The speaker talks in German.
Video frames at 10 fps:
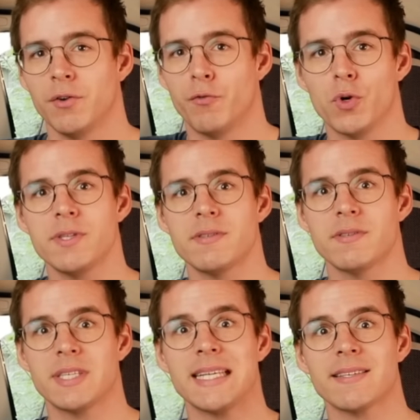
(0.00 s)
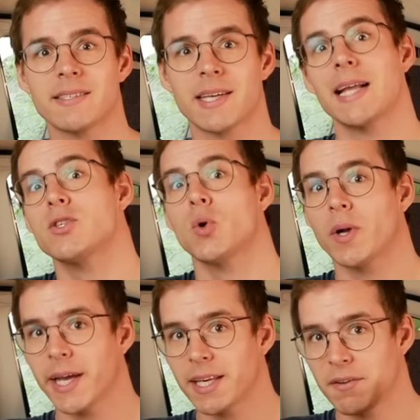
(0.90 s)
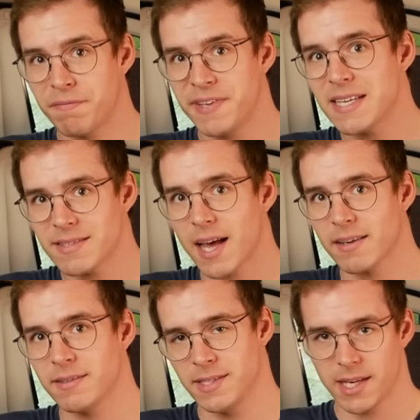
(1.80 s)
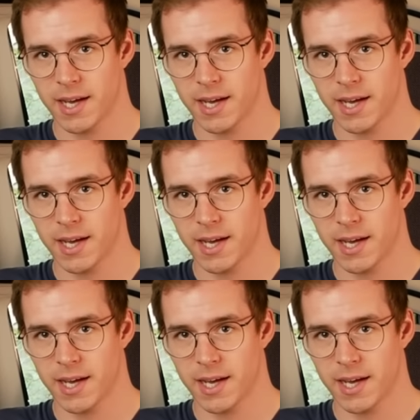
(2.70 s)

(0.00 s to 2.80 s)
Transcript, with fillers: Für uns sind das ganz konkret vier Sachen, die da